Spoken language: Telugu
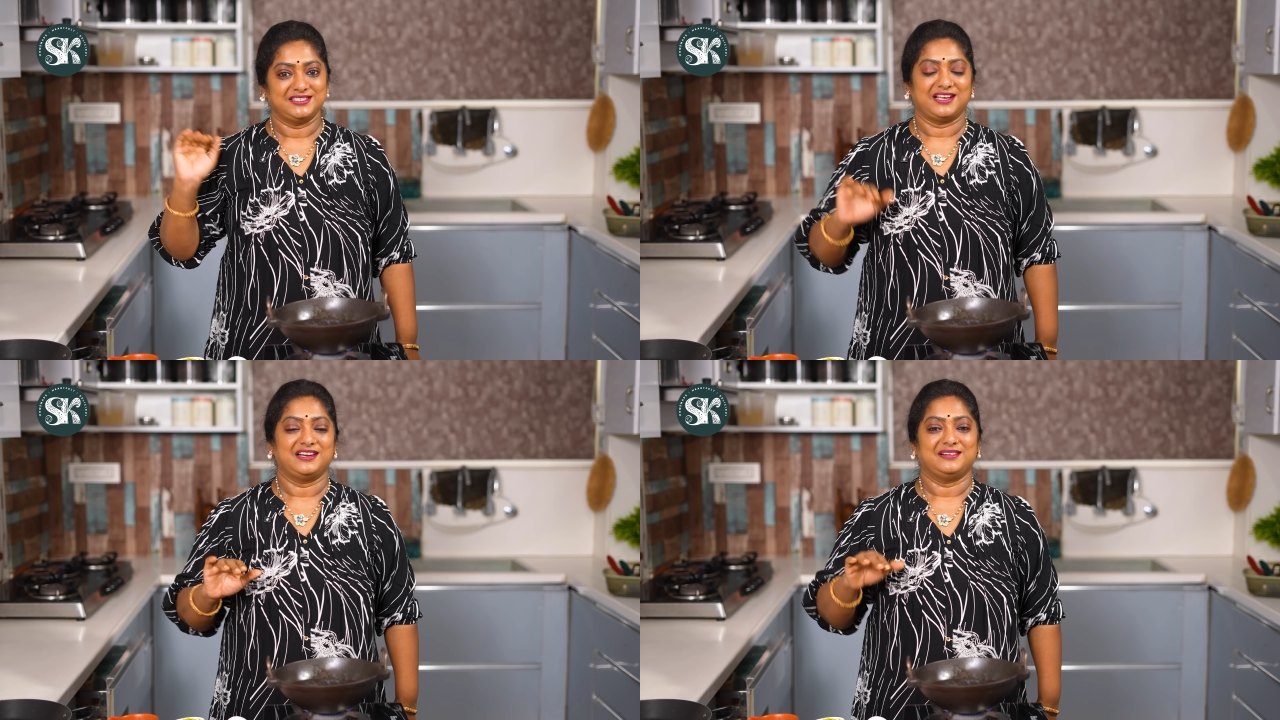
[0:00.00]

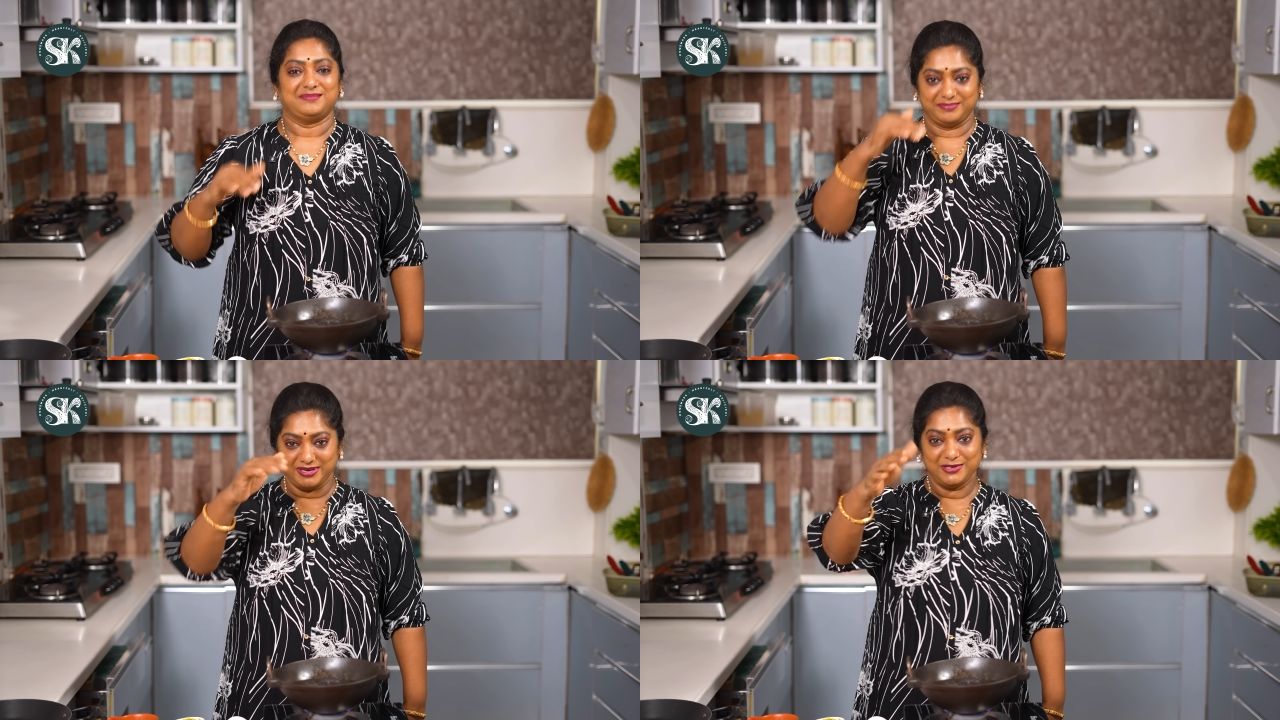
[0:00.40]
చాలా
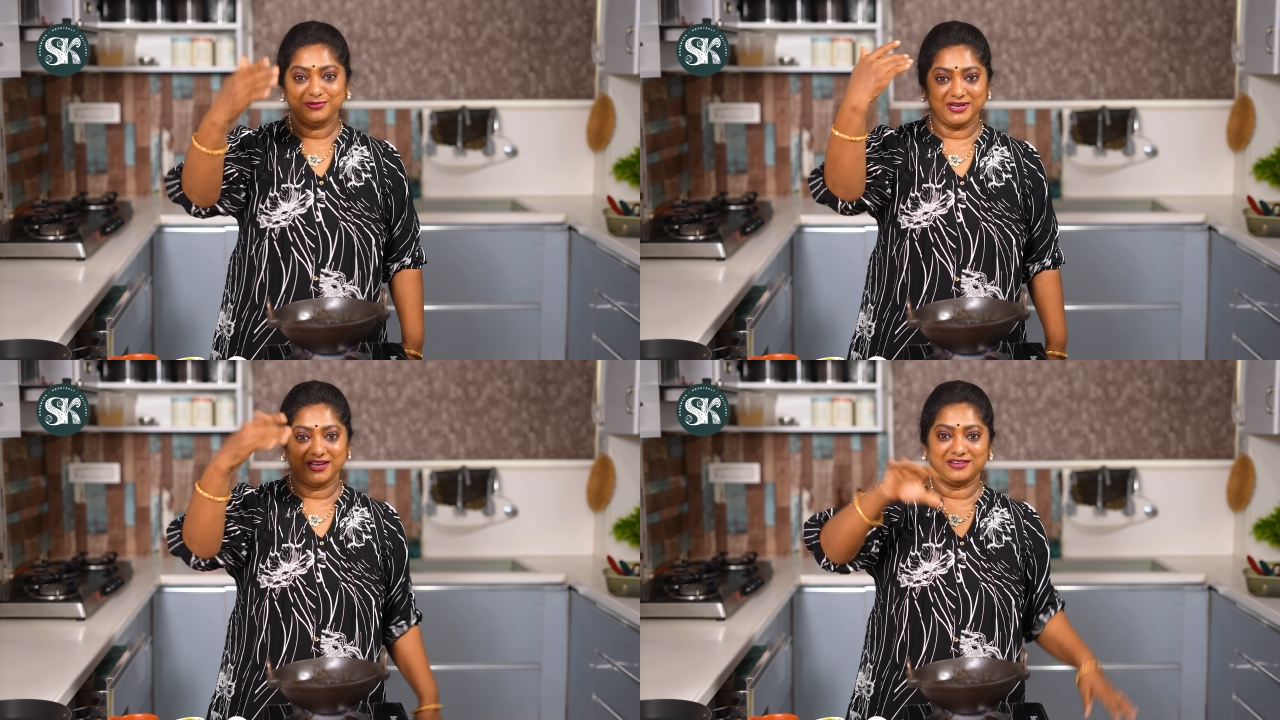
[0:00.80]

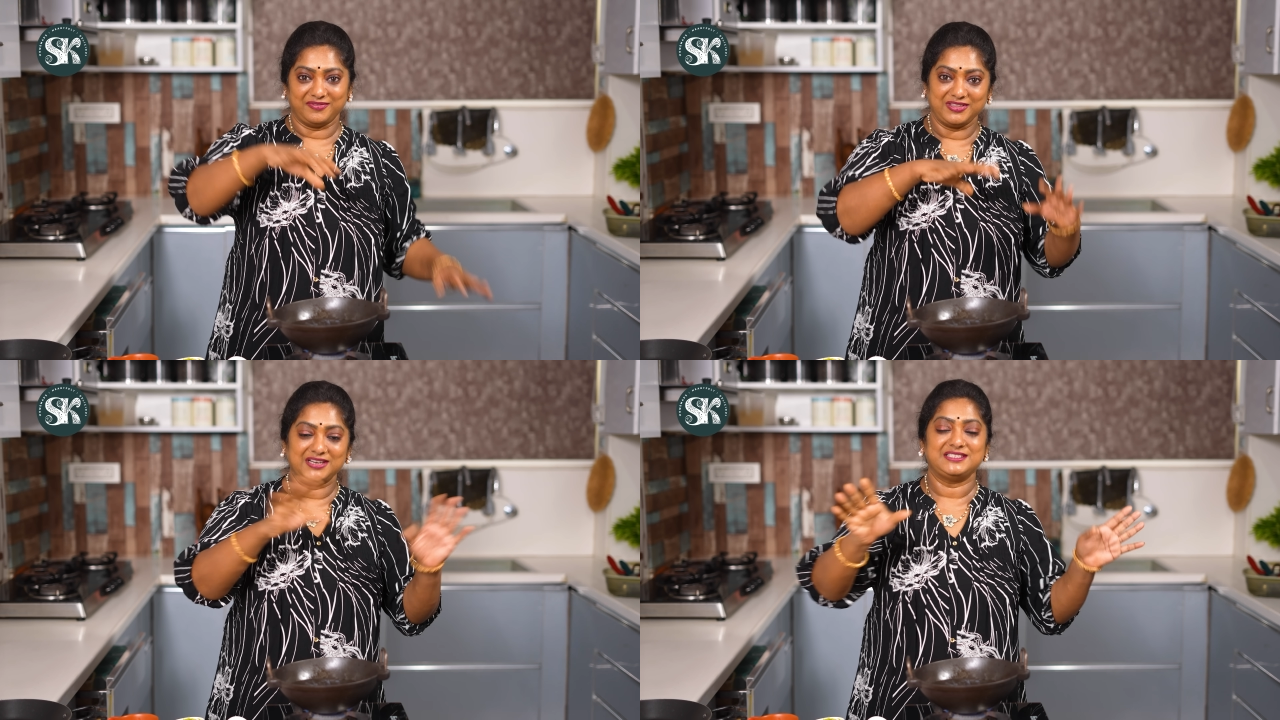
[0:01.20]
మీరు నేను
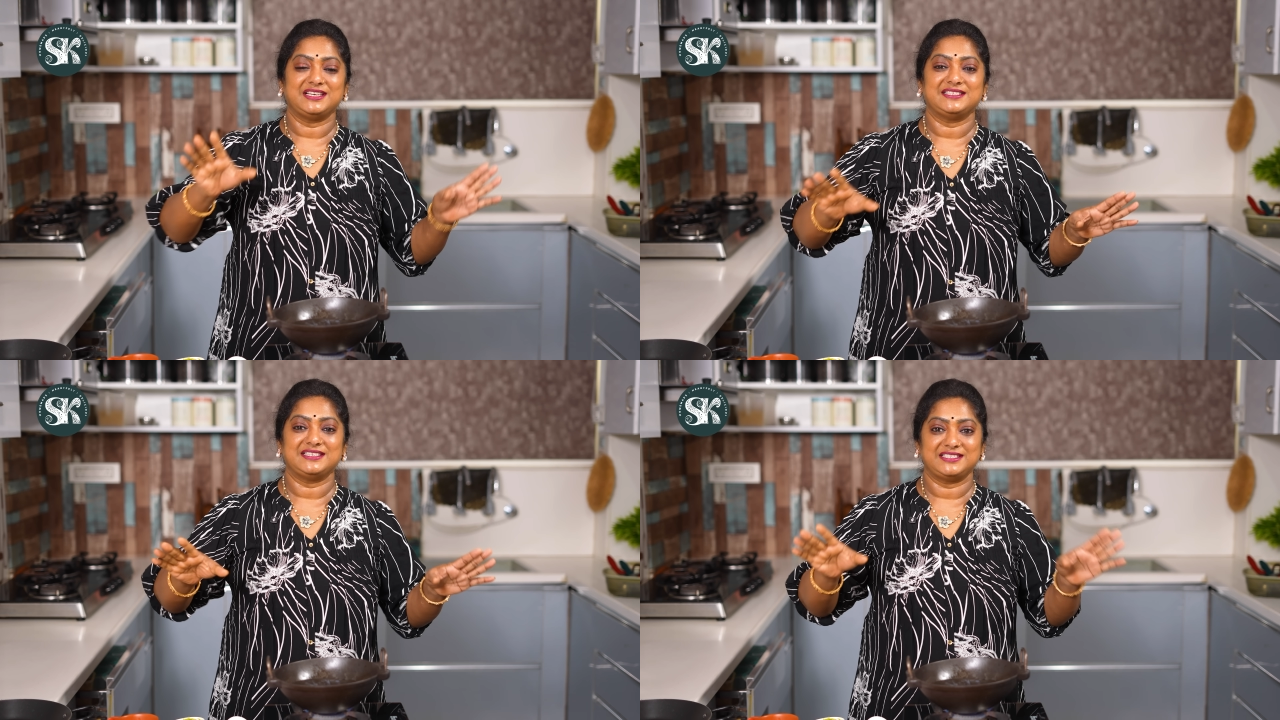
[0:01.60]
అందరం
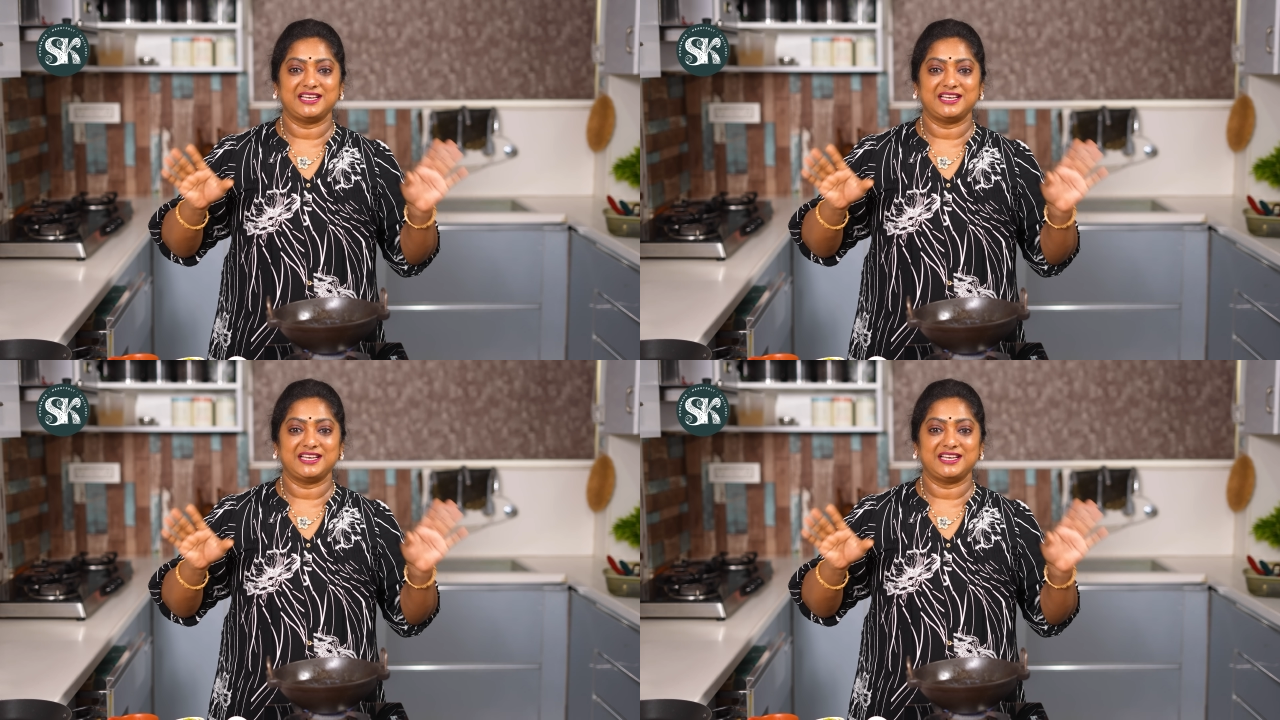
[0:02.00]
చేసే